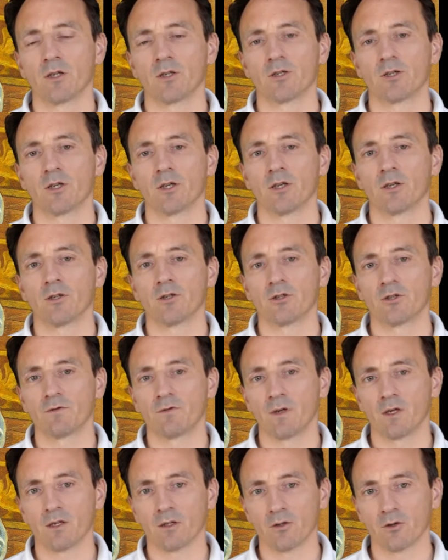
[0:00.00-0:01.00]
że
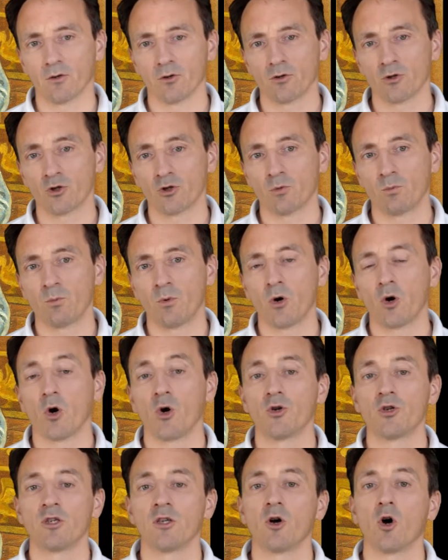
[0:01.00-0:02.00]
świętość
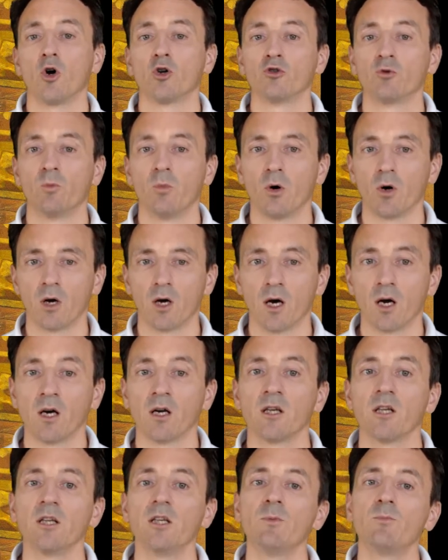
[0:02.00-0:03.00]
pochodzi od Boga
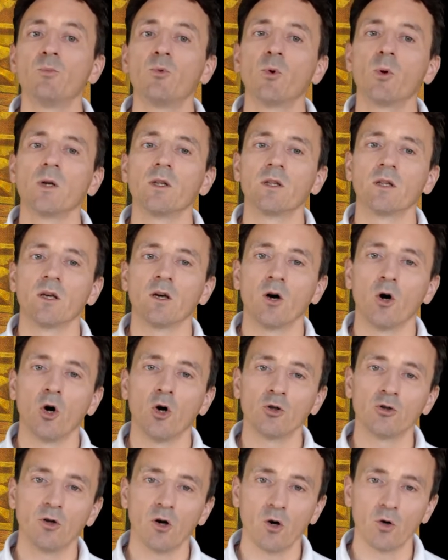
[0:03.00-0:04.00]
i płynie
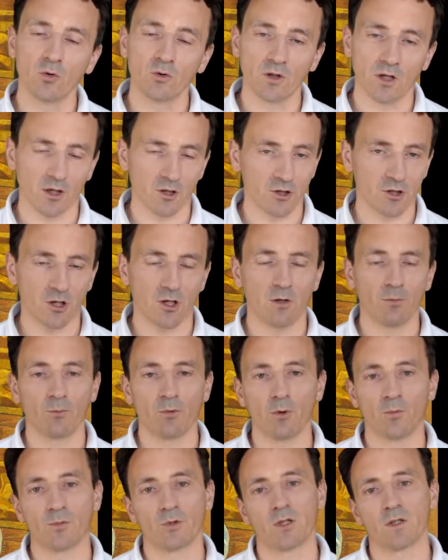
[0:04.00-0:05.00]
od ołtarza
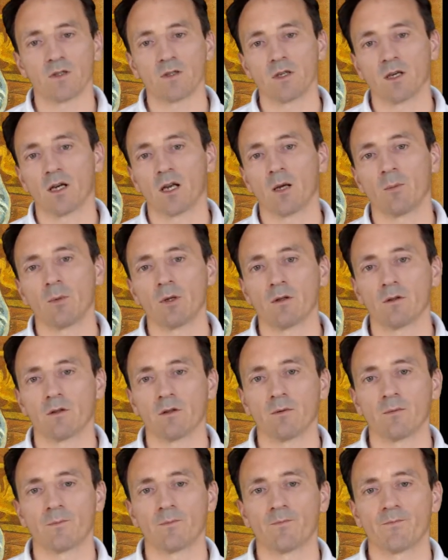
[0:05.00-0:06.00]
poprzez sakramenty.